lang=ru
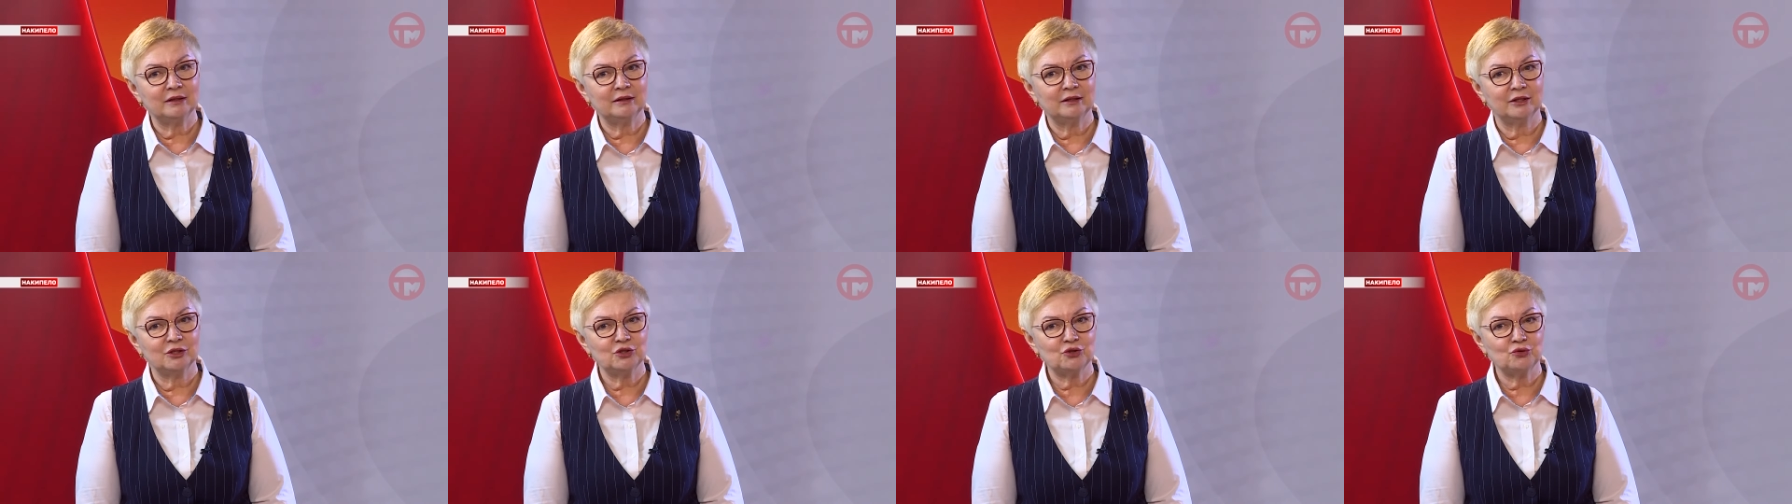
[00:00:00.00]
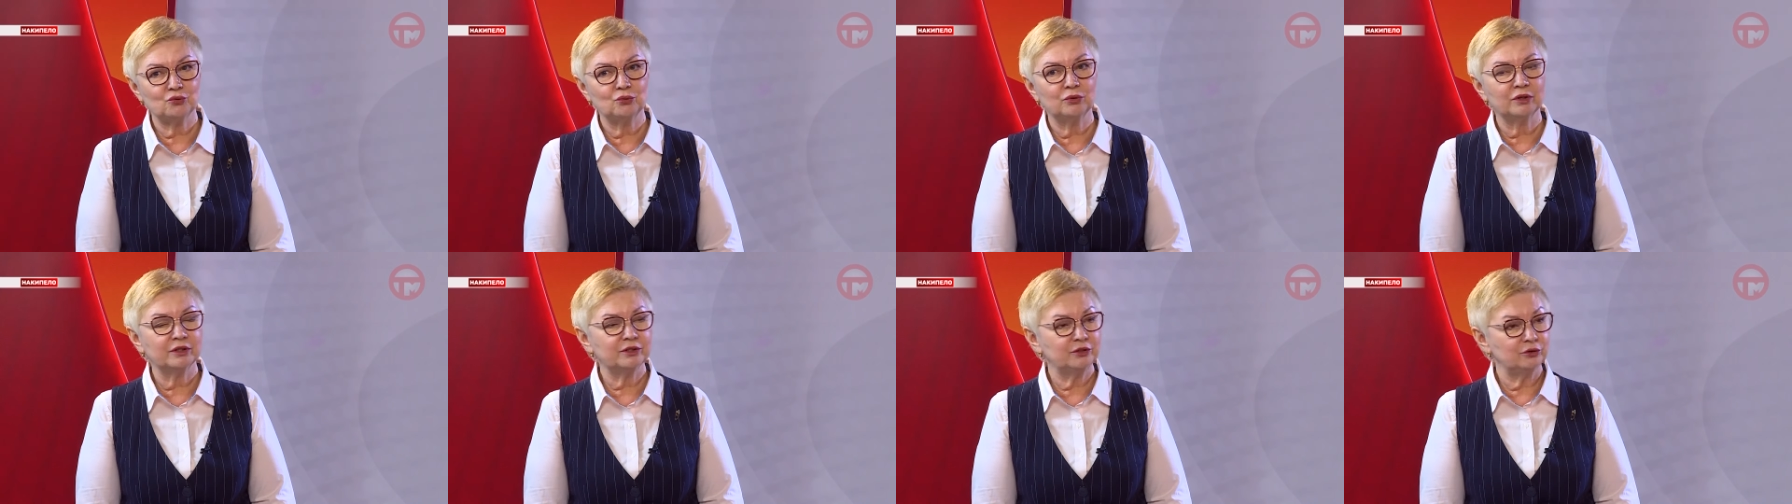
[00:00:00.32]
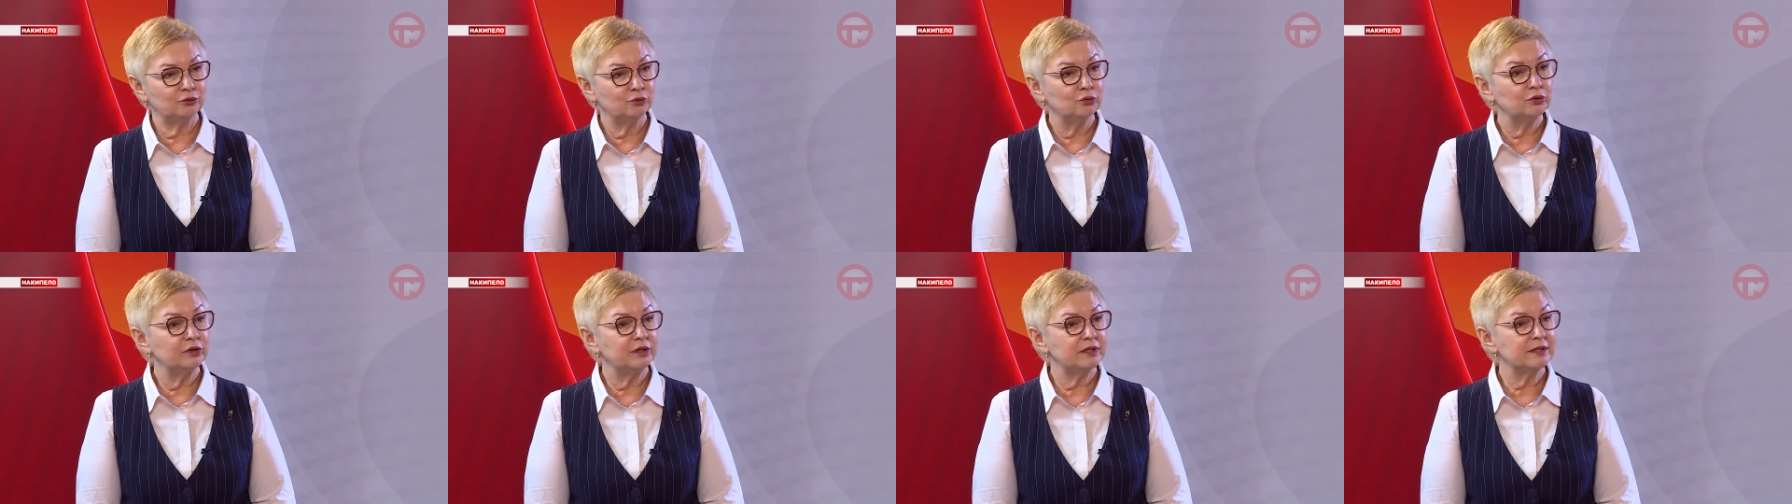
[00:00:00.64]
отношу к
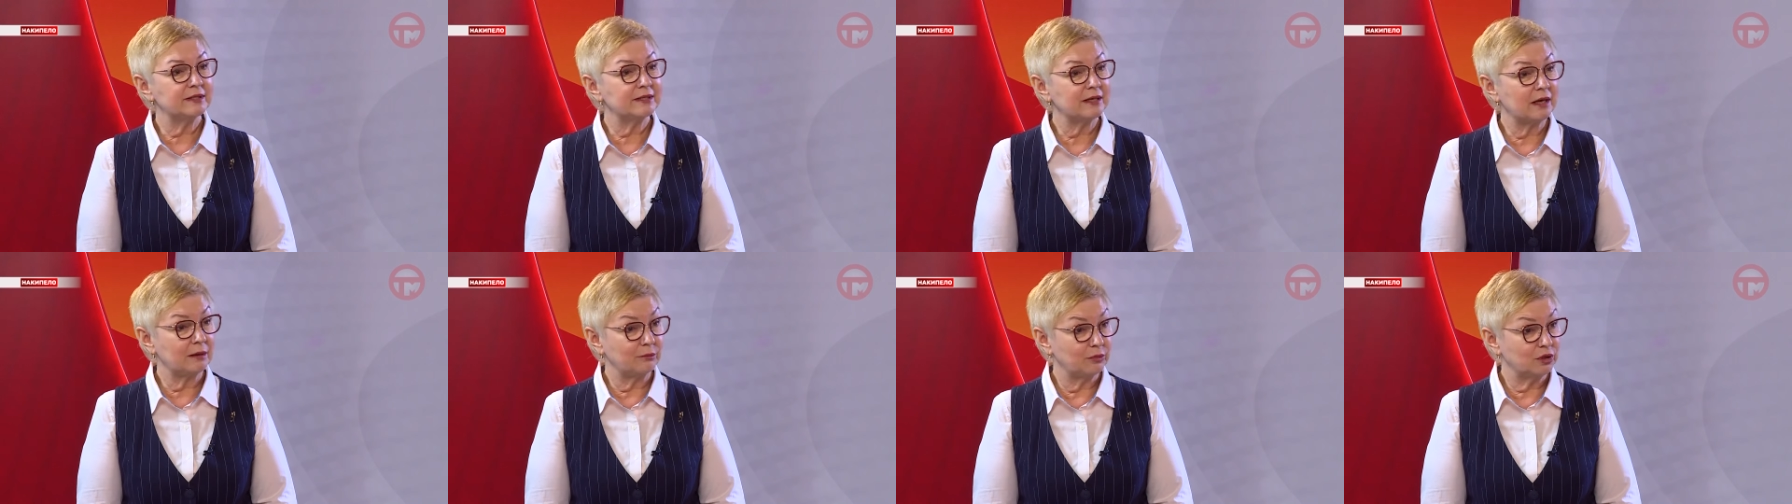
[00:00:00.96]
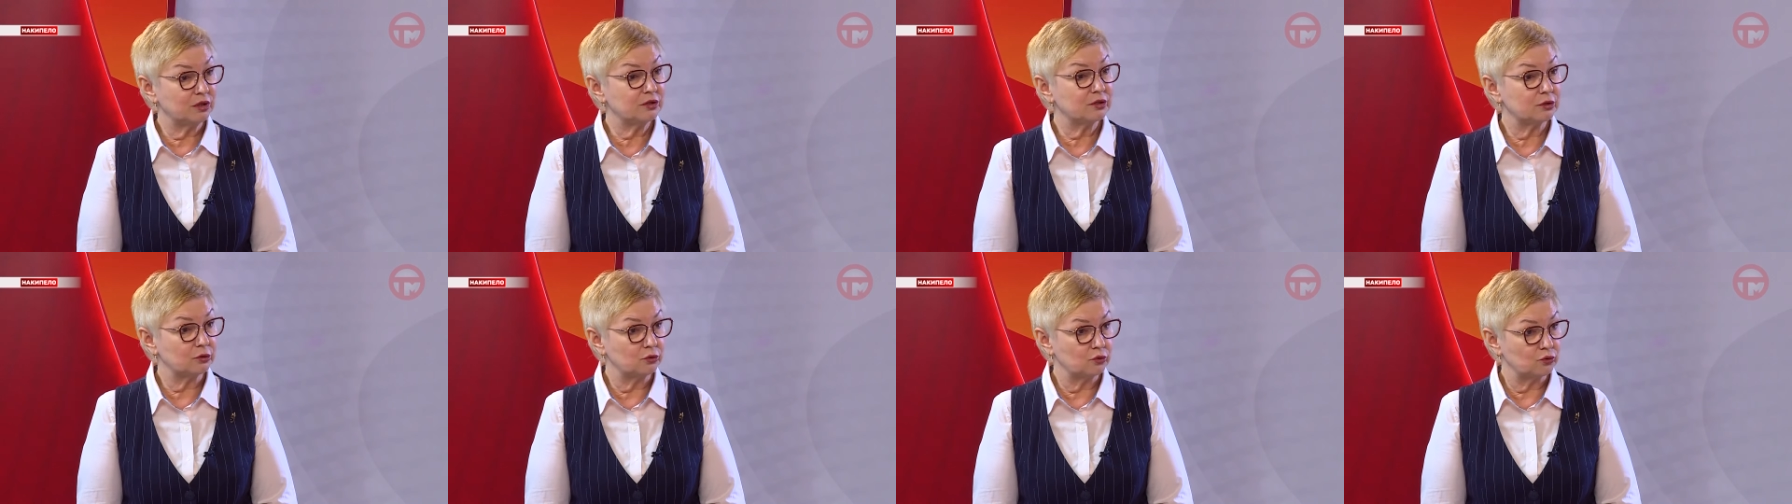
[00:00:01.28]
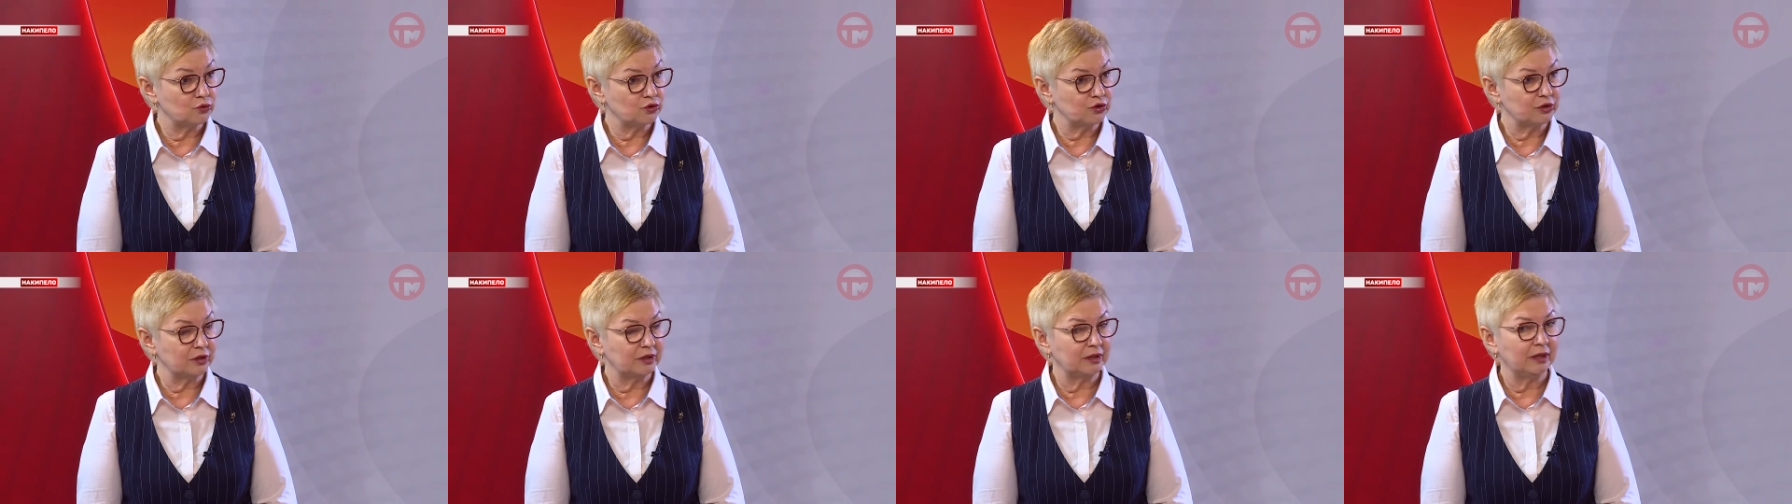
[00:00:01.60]
категории самых
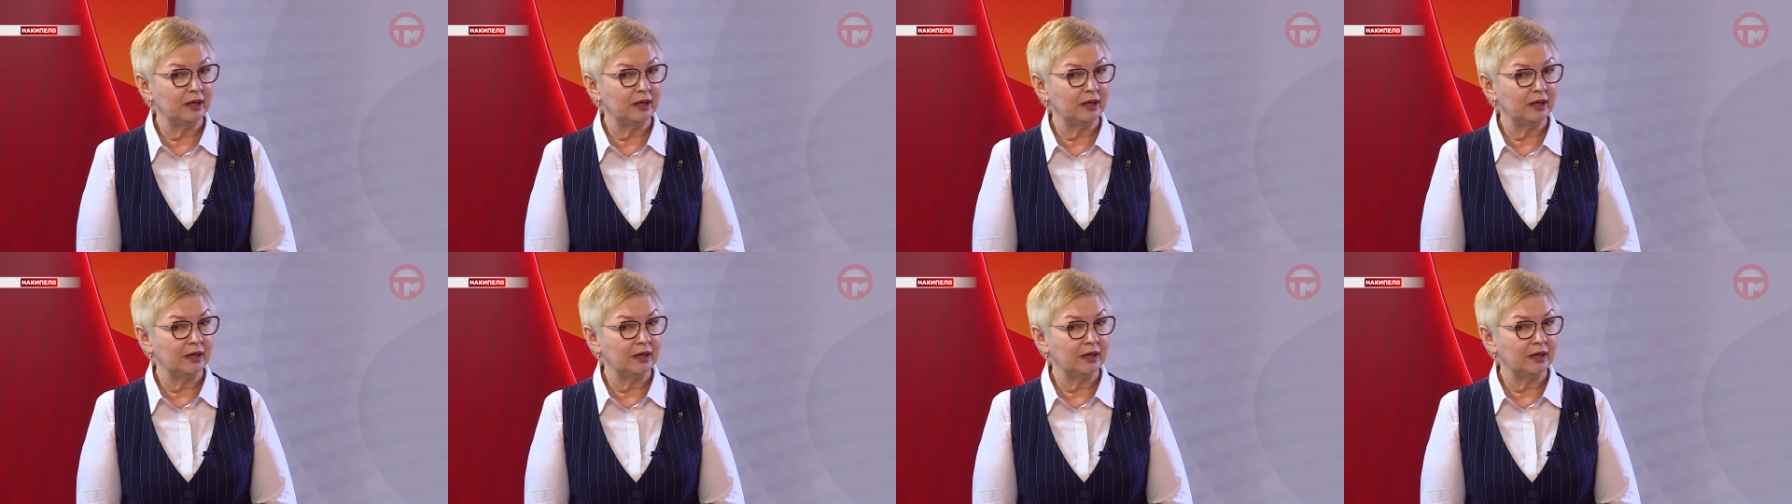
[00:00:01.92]
сложных.